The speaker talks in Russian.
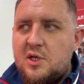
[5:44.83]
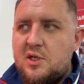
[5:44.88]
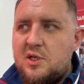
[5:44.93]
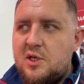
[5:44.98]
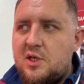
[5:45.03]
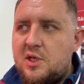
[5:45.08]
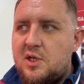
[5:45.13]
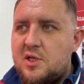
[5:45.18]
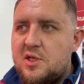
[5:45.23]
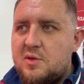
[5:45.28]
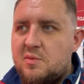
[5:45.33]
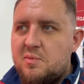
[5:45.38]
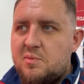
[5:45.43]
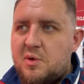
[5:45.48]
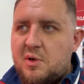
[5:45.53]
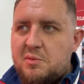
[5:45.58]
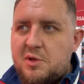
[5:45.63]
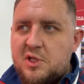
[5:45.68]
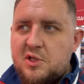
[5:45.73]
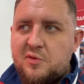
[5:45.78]
и
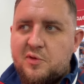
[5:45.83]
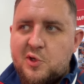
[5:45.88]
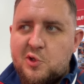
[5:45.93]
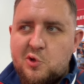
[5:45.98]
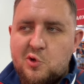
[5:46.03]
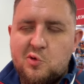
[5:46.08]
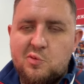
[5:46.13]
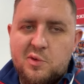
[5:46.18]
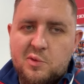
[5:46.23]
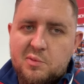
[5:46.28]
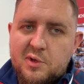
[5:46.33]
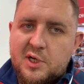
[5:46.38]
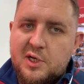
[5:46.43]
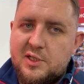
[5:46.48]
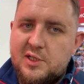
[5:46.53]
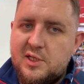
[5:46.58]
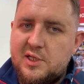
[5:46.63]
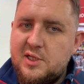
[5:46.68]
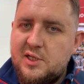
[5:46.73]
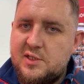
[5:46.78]
моментов, которые бы мы
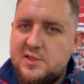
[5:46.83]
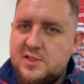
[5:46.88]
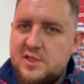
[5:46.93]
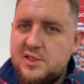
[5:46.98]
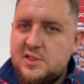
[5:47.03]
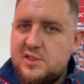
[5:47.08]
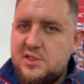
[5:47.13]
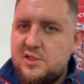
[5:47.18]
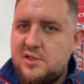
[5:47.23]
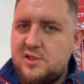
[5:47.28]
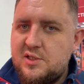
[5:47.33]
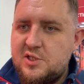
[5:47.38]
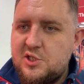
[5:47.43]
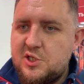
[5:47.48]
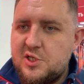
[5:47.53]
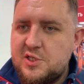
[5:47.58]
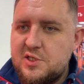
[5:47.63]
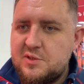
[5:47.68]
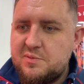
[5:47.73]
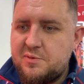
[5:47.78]
хотели здесь и
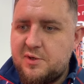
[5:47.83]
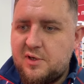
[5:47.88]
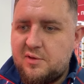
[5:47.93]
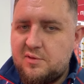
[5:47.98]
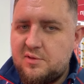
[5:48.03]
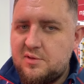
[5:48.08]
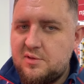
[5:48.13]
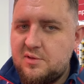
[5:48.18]
сейчас исправить.